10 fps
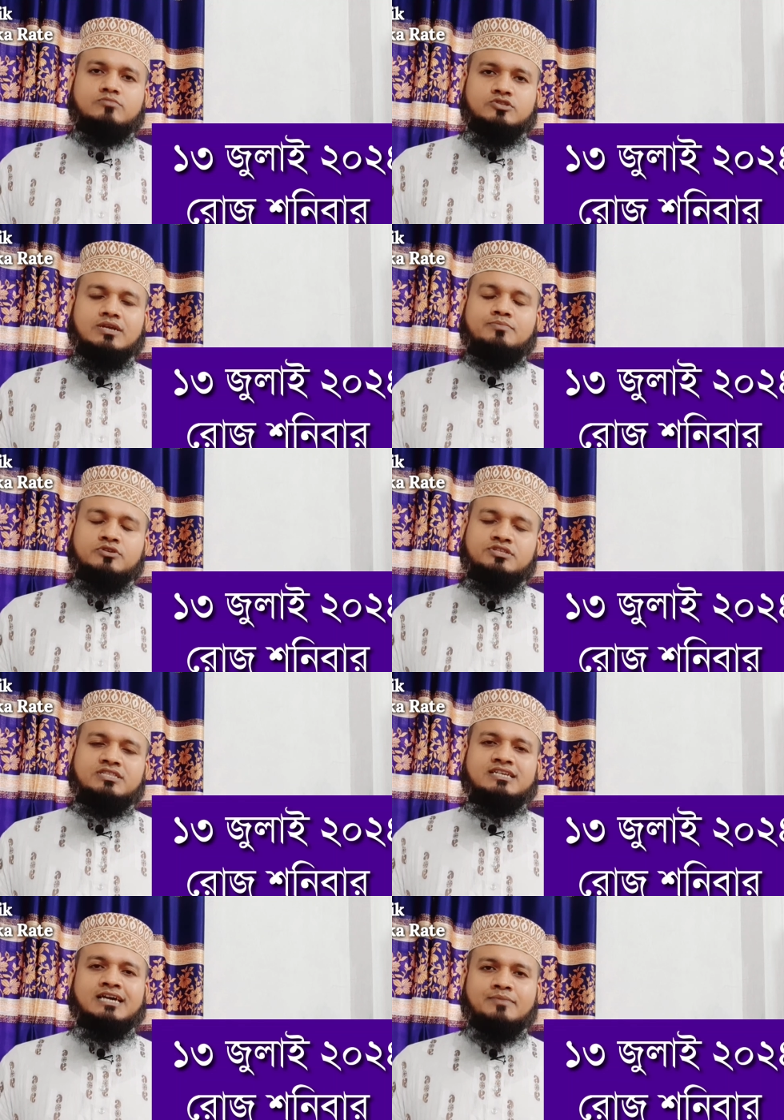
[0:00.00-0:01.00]
বন্ধুরা
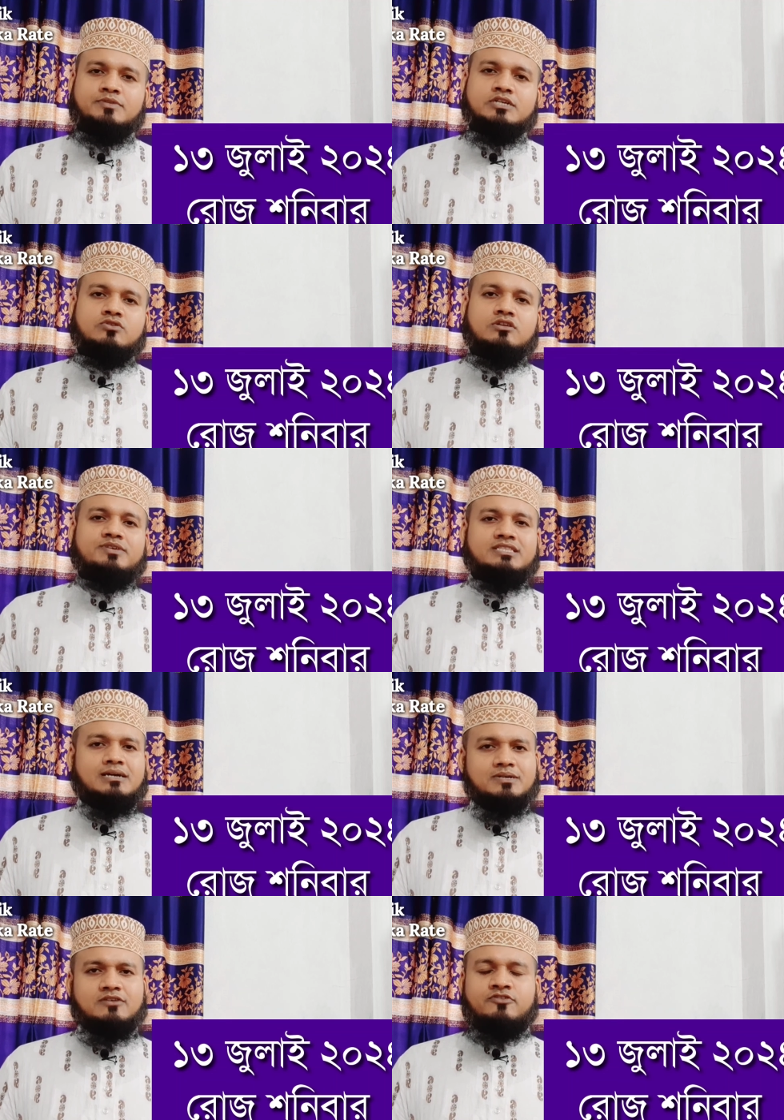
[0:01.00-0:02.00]
প্রতিদিনকার আপডেটগুলি পেতে
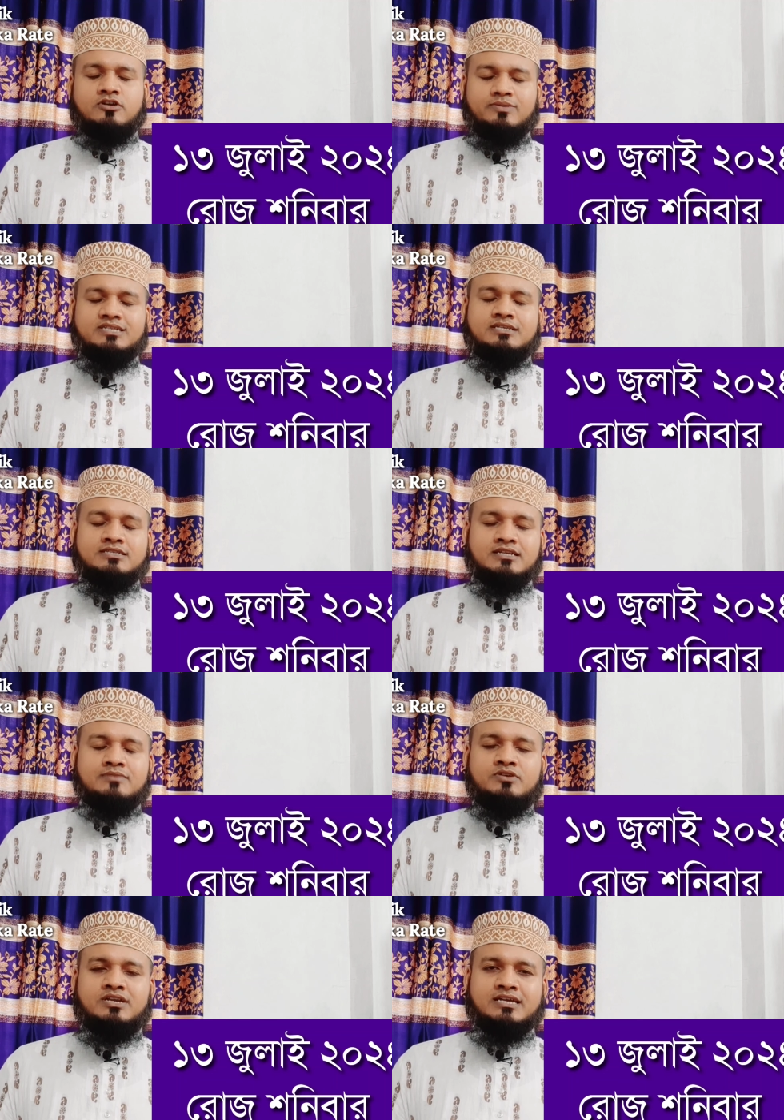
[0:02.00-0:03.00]
আমাকে ফলো বা
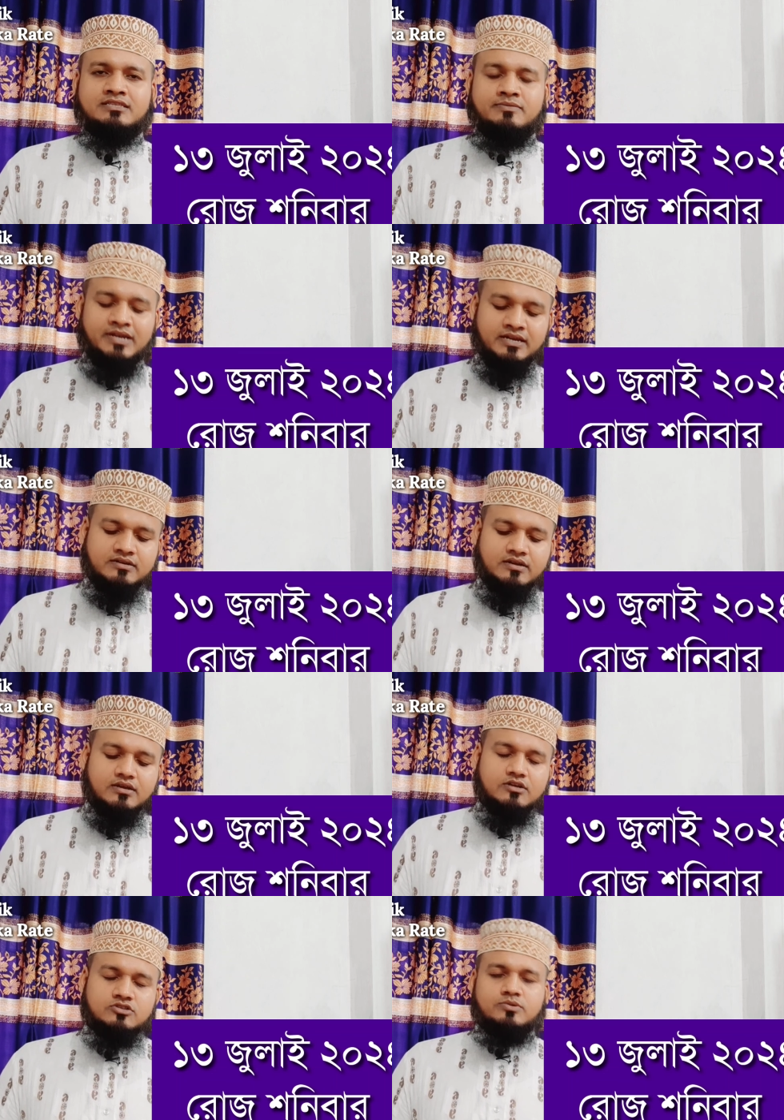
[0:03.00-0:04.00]
সাবস্ক্রাইব করে রাখতে পারেন
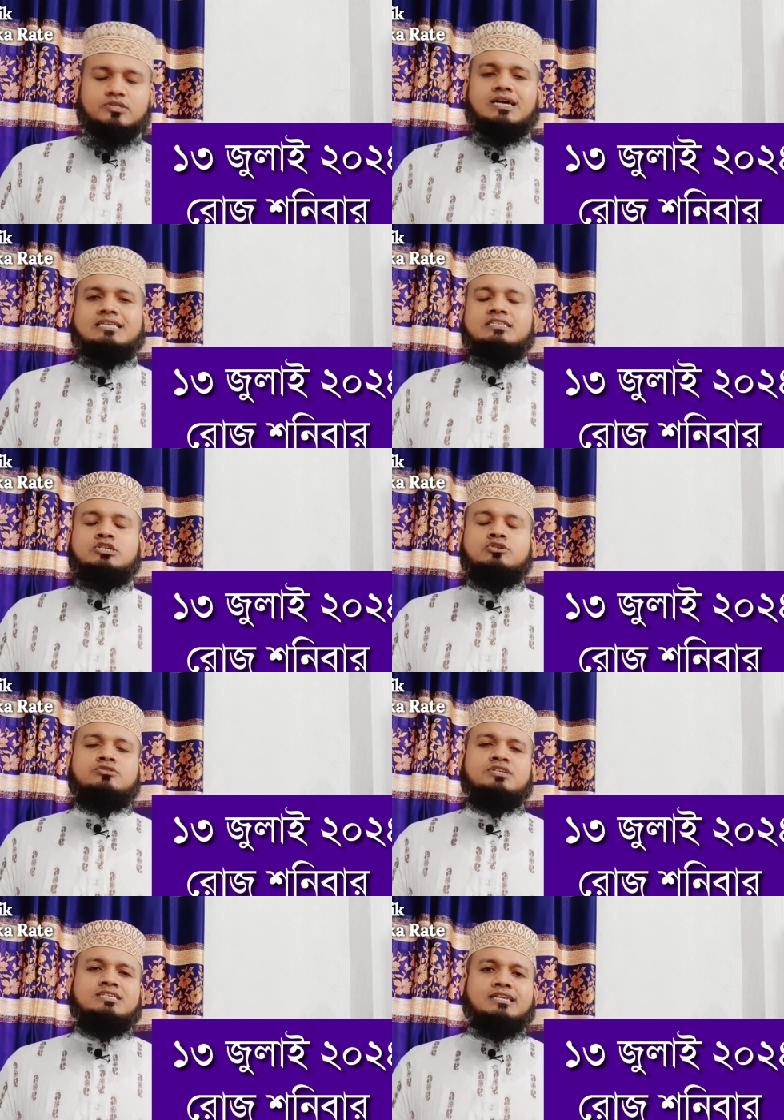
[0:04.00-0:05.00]
তো বন্ধুরা আজকে
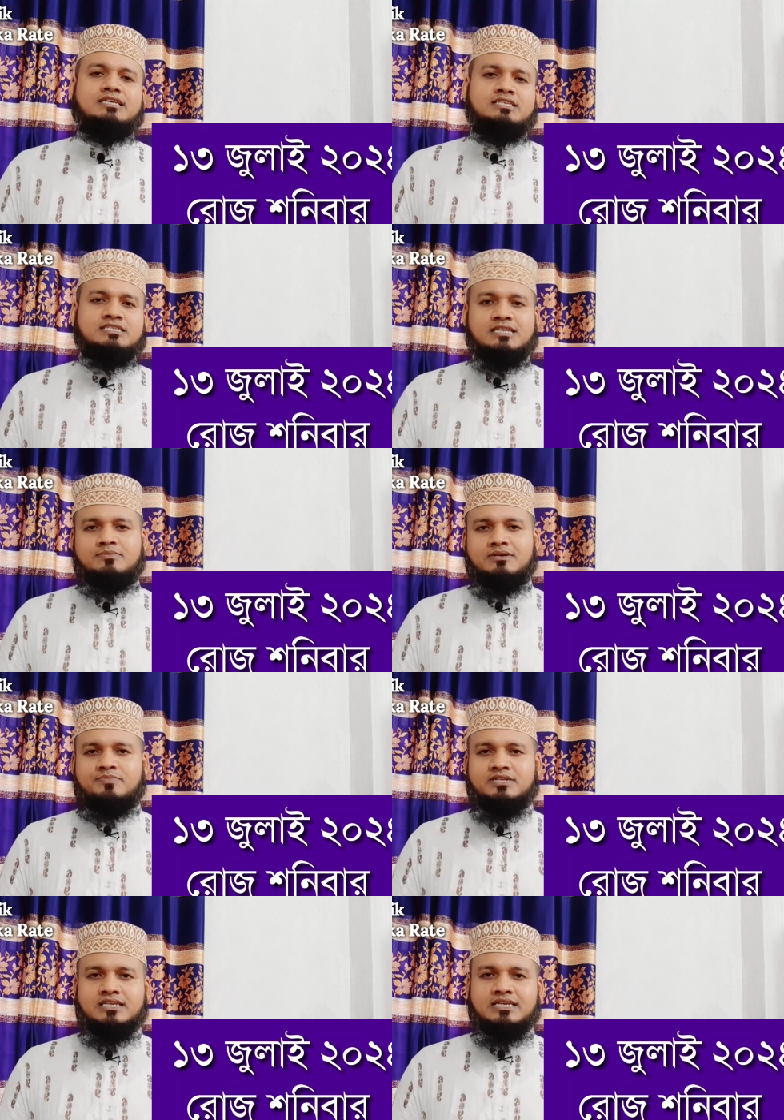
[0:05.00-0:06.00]
শুরুতে জানিয়ে দিচ্ছি
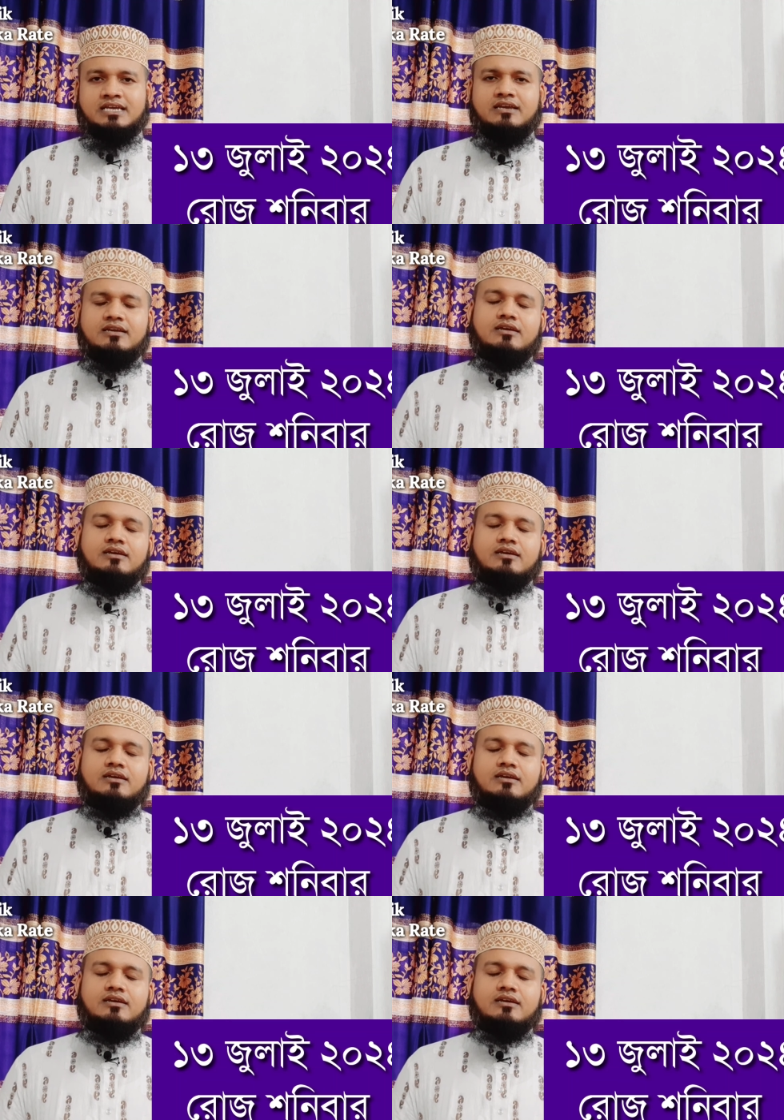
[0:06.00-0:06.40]
আপনাদেরকে